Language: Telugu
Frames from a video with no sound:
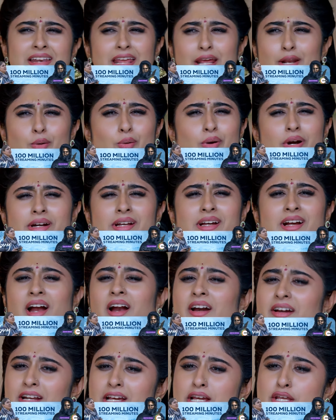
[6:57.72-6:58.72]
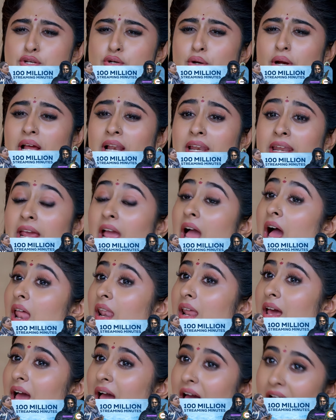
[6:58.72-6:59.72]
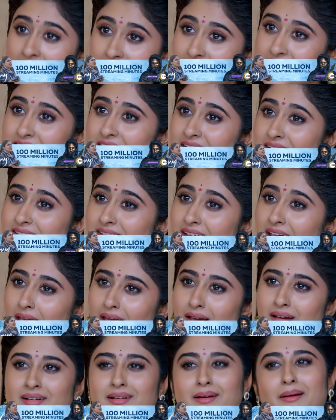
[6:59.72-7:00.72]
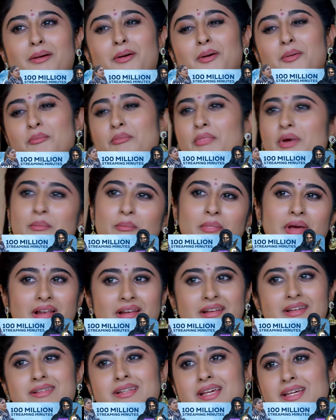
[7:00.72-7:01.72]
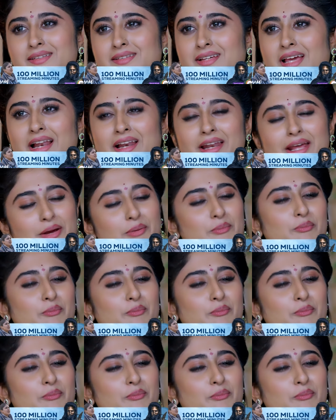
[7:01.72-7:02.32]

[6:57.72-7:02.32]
ఆ రెండు కన్నీటి చుక్కల్ని అలా యాడ్ చేస్తే మిమ్మల్ని తీసుకెళ్ళి